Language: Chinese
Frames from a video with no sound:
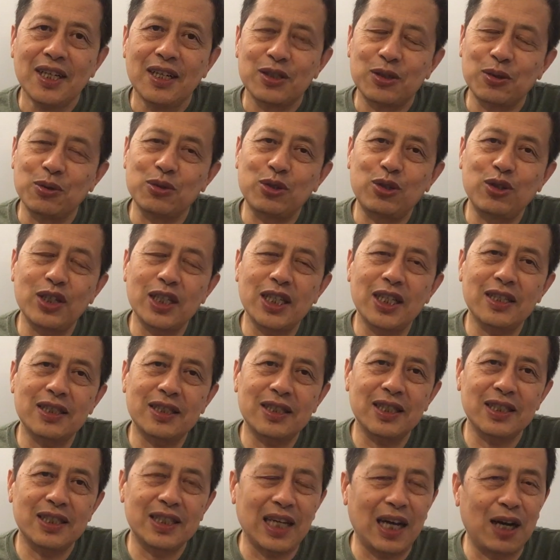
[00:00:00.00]
总觉得
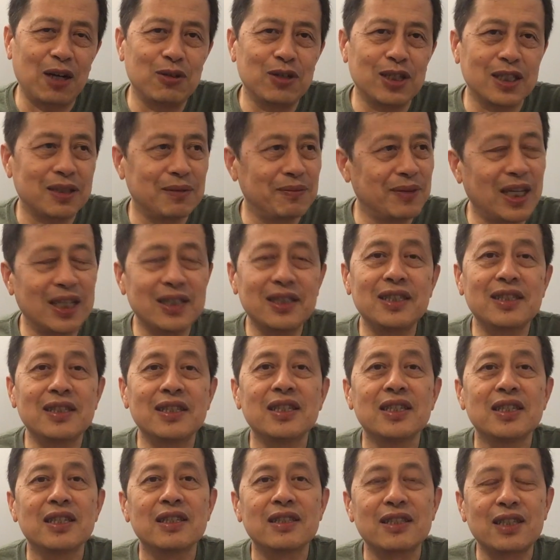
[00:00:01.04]
这家伙他妈的
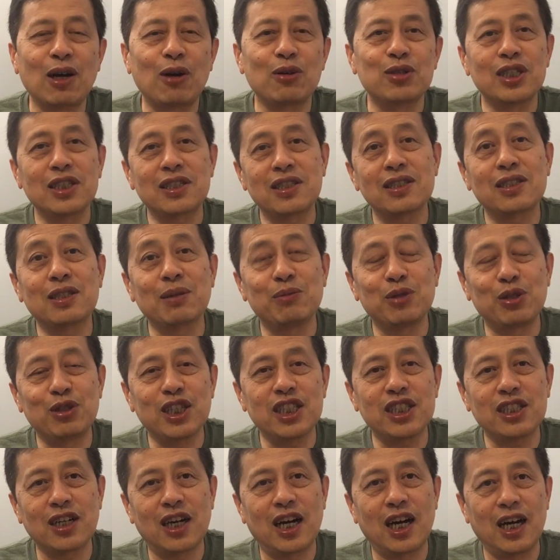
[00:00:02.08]
到底是怎么
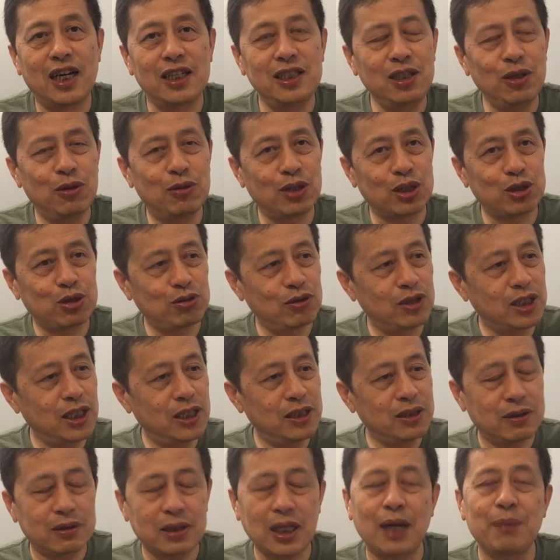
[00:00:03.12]
回事啊？一会儿说
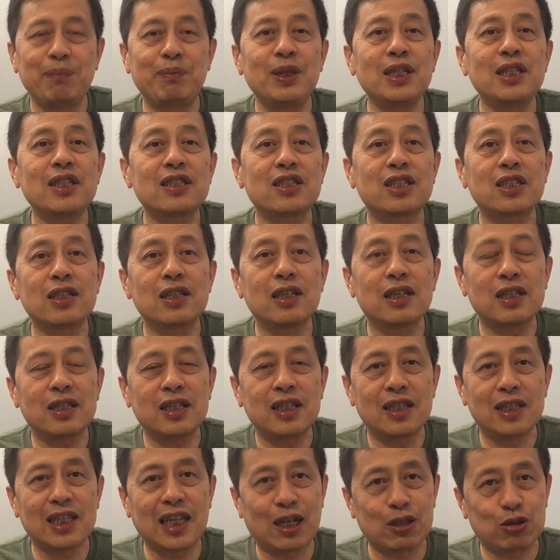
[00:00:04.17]
的他毕竟是
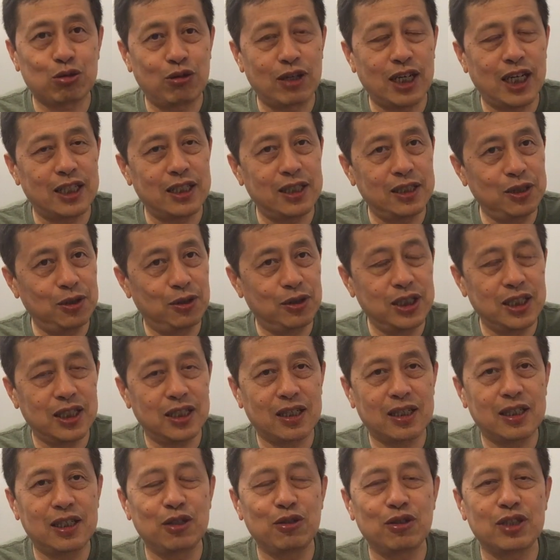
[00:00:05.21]
科大出来的，有一
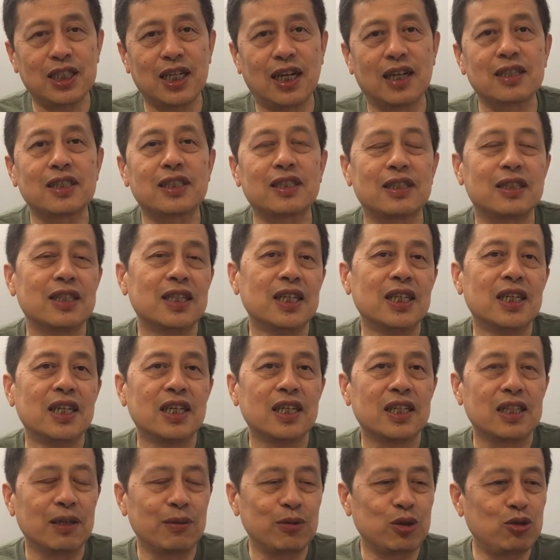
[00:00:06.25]
些科学常识。
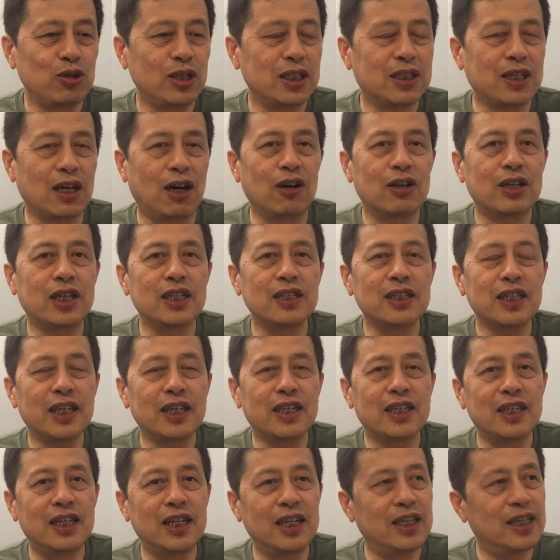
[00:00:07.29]
那么最早跟那
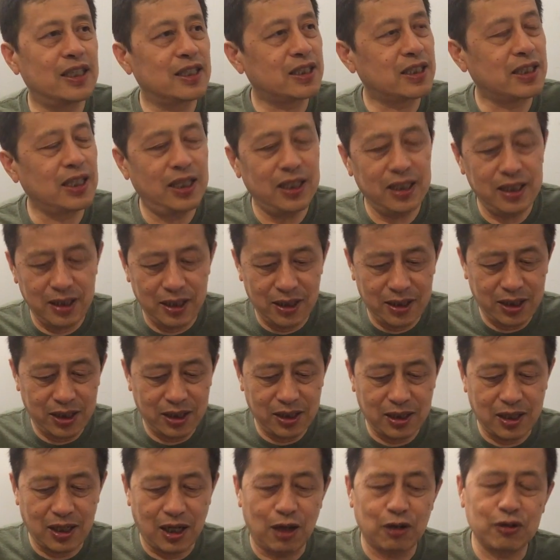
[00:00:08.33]
个谁一
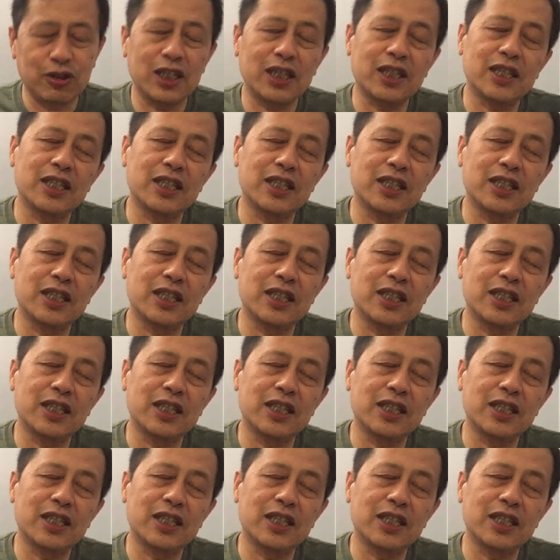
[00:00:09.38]
起搞